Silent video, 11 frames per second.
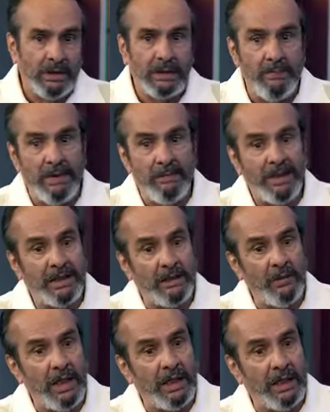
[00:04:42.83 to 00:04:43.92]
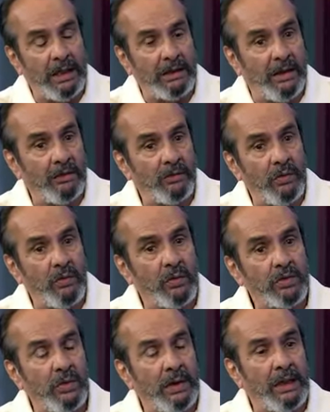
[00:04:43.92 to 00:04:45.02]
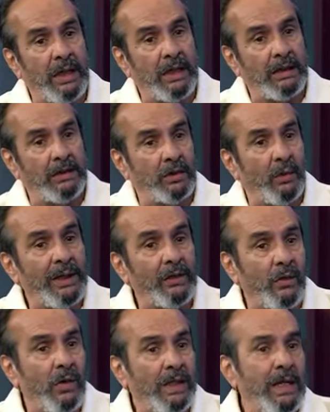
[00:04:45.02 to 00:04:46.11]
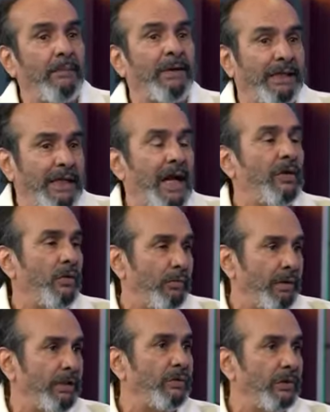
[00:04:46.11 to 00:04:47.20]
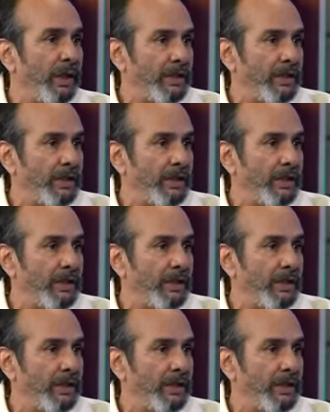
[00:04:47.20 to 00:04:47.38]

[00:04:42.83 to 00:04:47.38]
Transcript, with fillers: También me inscribí en, unos cursos en la Cristóbal Roja y aprendí algo de pintura